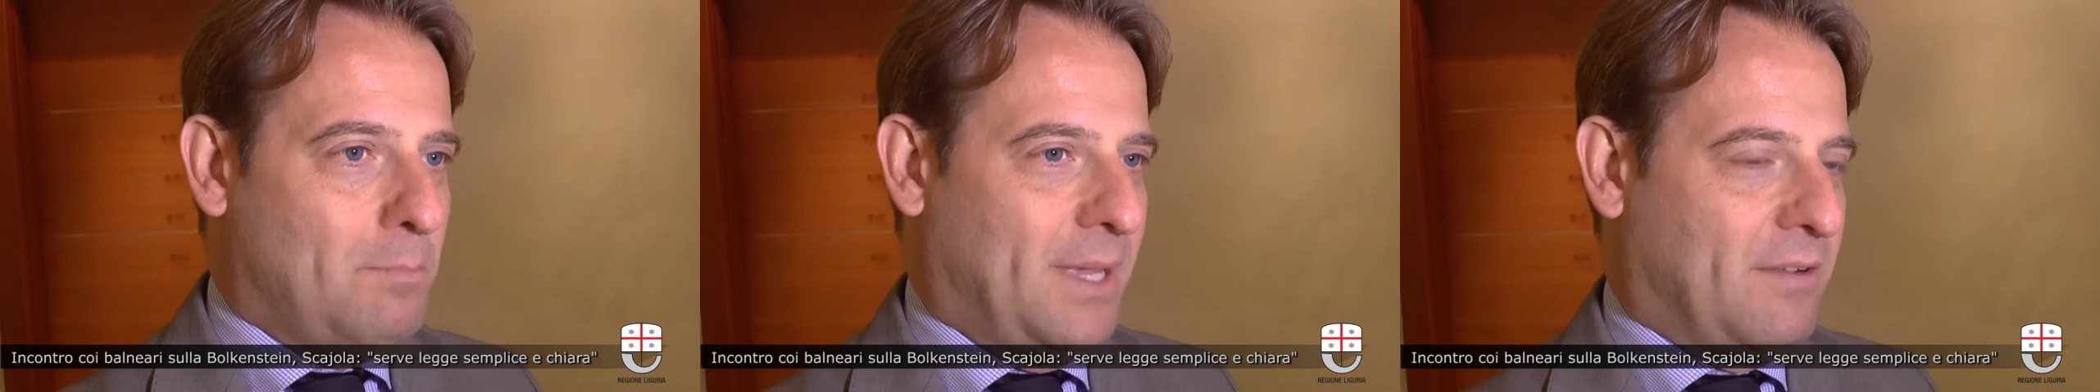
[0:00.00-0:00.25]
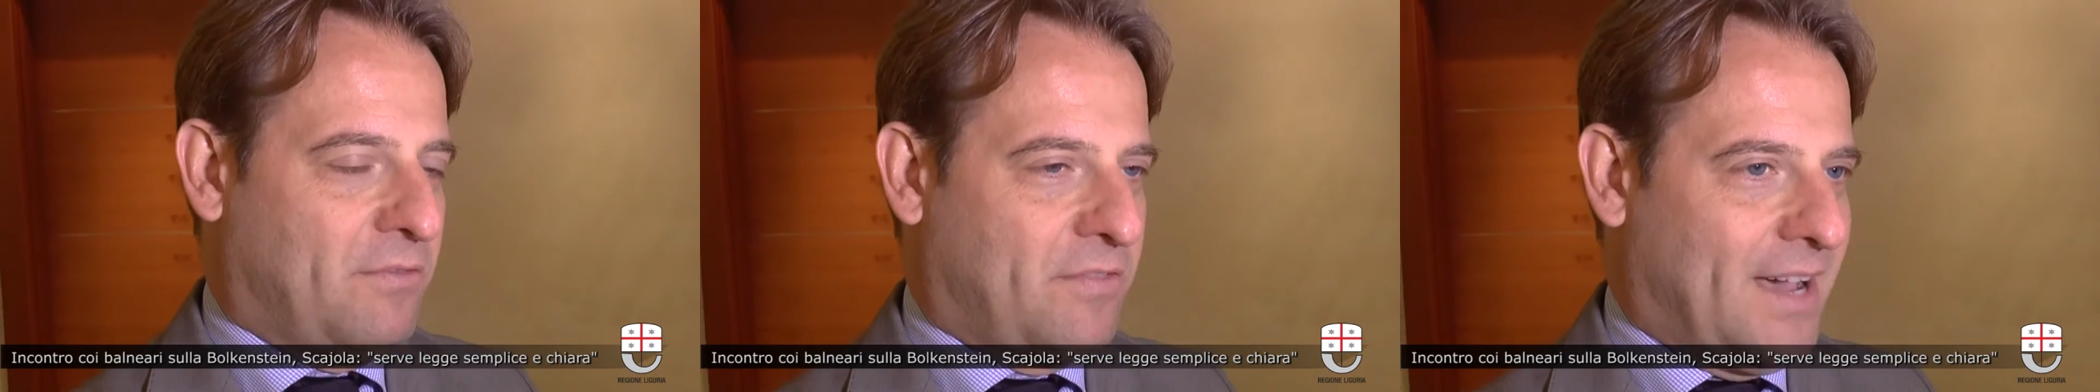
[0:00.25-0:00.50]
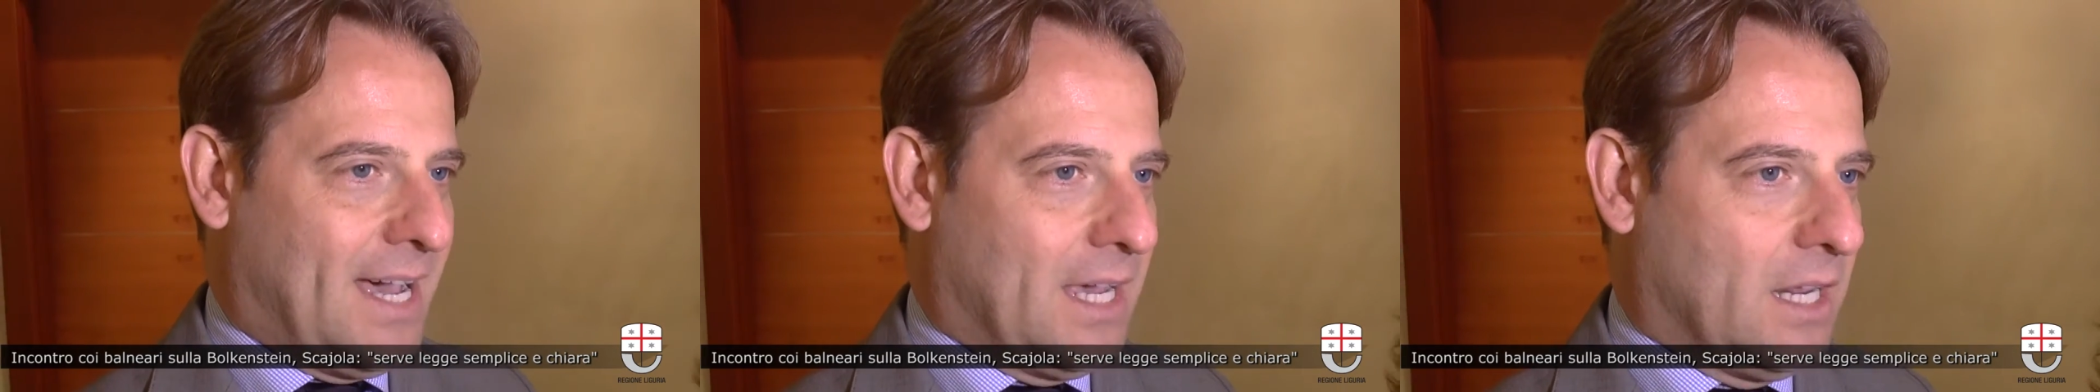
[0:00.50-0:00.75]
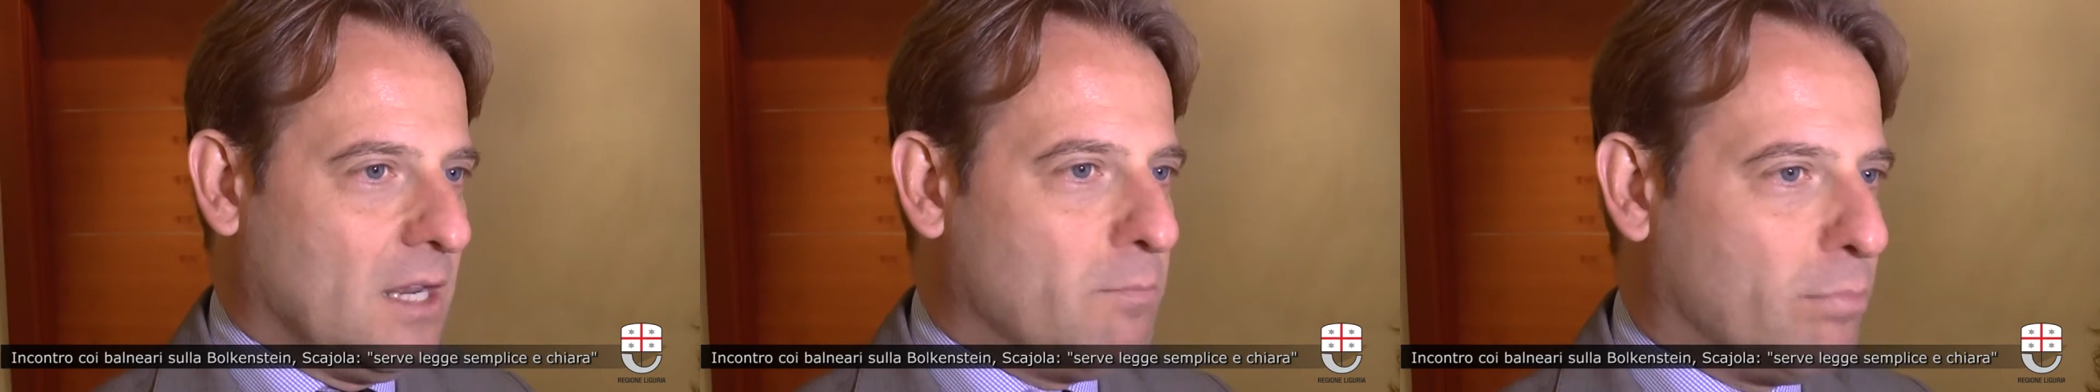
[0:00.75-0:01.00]
per
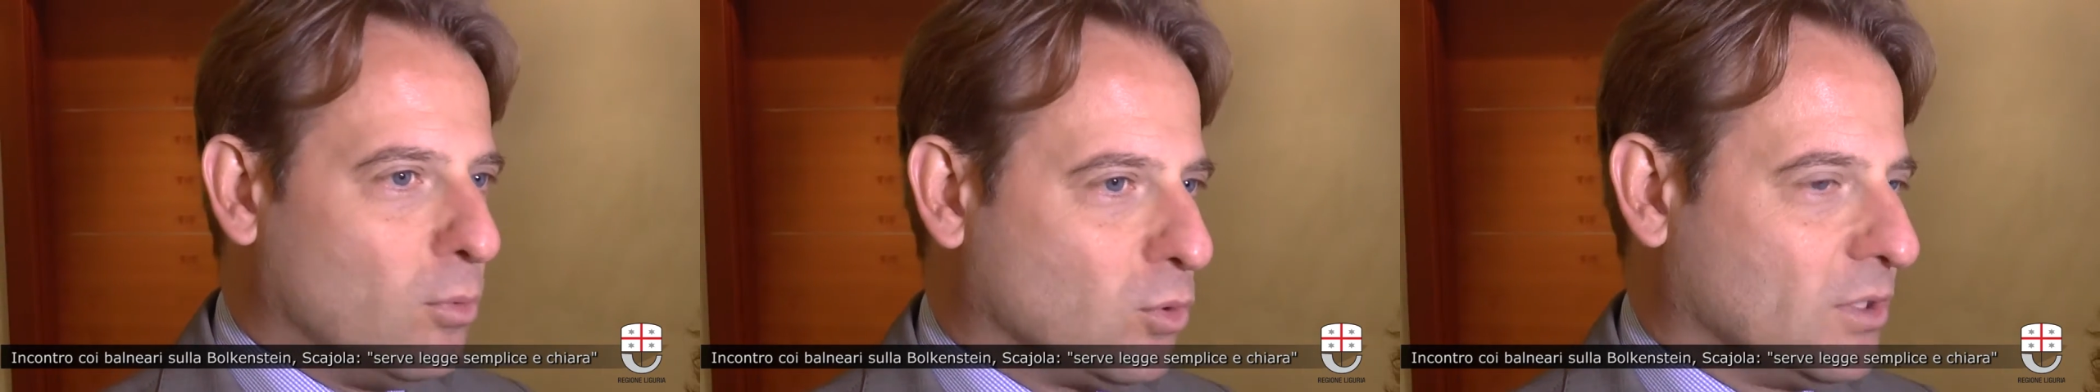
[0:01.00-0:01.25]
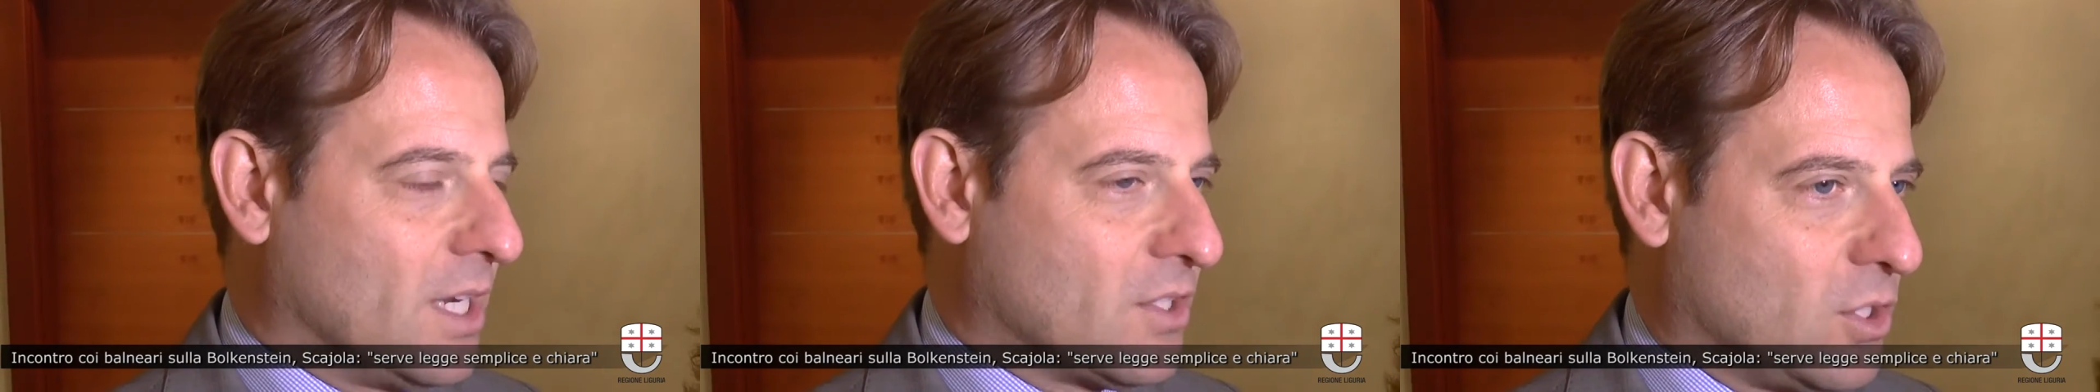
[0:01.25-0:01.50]
fare il punto della